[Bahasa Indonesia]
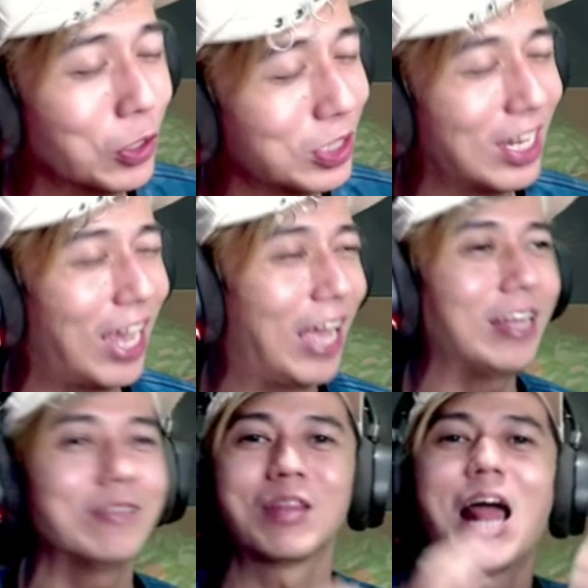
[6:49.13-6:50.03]

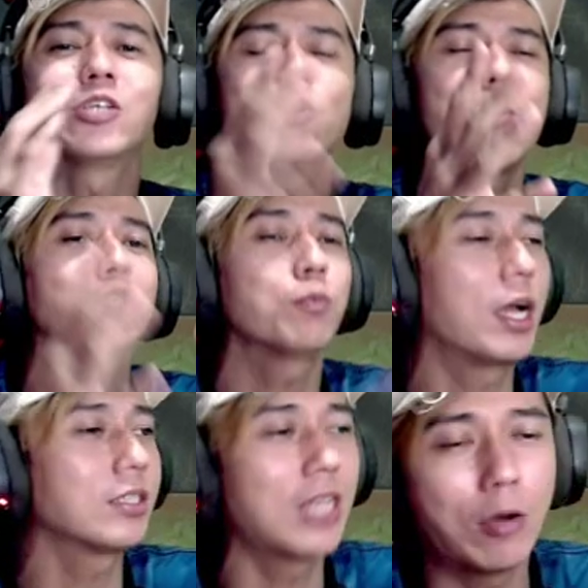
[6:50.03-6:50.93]
ya. Langsung masuk
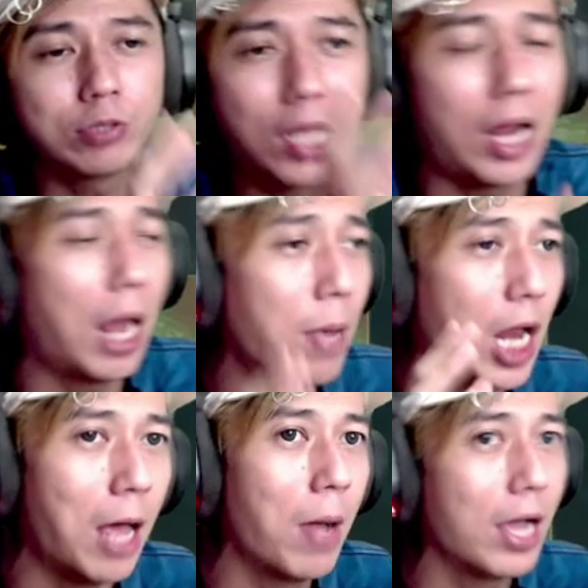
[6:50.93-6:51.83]
guys, nggak usah
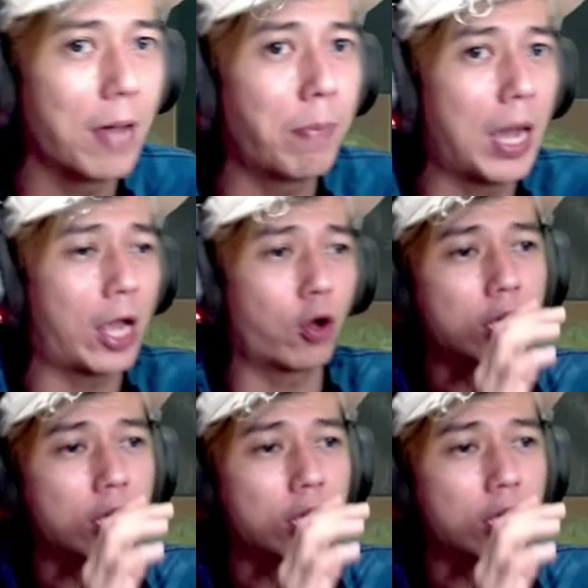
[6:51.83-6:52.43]
lama-lama ya pakai kode